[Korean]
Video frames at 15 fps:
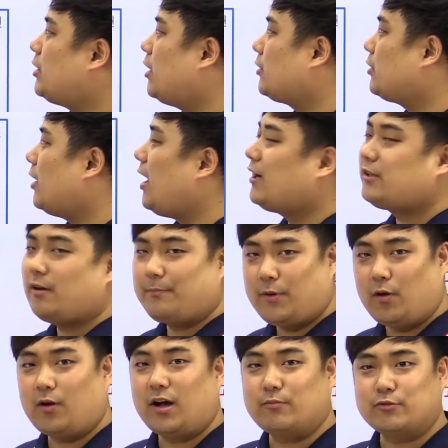2학년
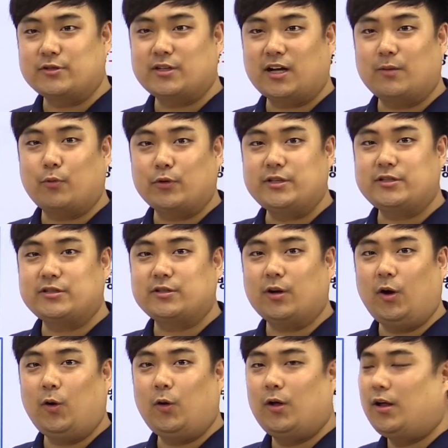학력평가 문제가
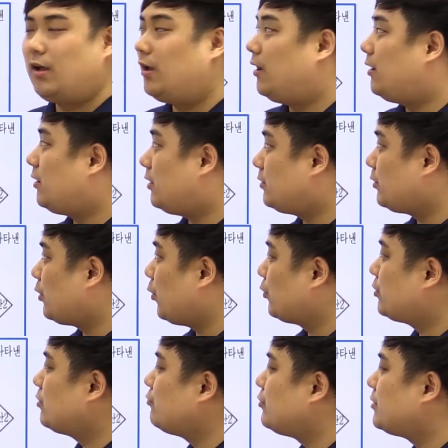보이시죠? 이 같은
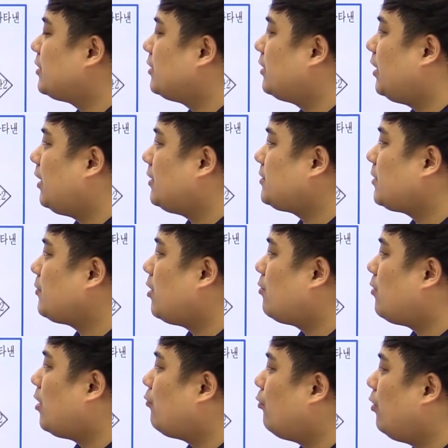교육청 문제인데
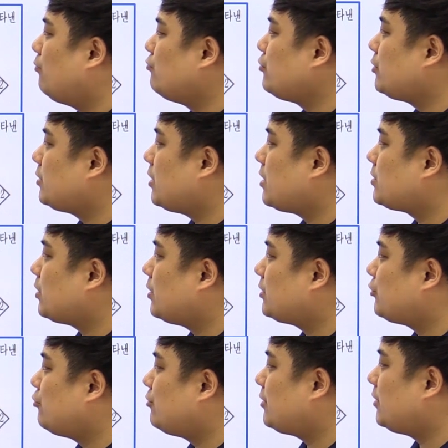생명과학 원 문제에서
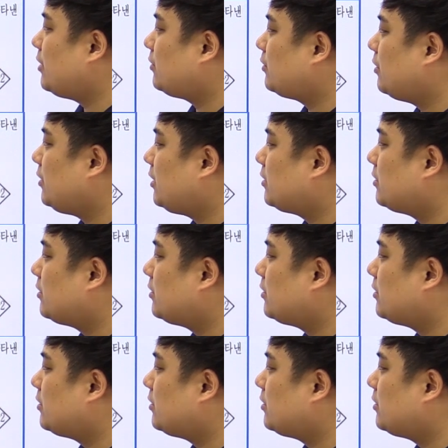출제됐던 이